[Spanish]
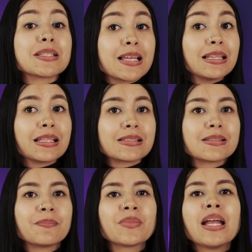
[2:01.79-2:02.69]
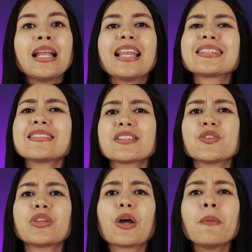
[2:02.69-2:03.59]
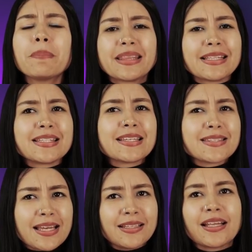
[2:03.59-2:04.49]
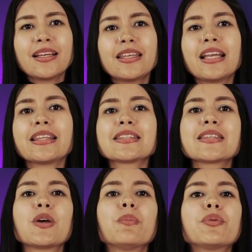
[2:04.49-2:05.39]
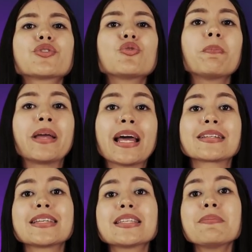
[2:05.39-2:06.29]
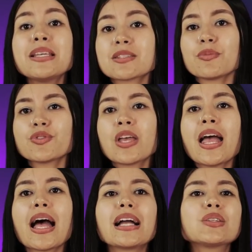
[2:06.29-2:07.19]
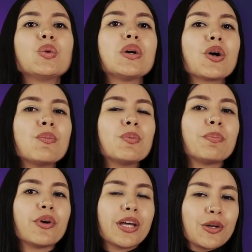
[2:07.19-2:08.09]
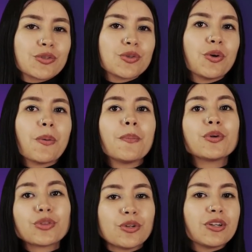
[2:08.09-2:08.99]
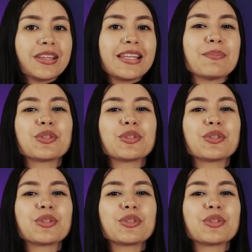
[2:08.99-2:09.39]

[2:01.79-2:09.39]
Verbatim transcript: más altas. La sensación de competencia sana y el deseo por superarse a sí mismos actúan como un poderoso motor de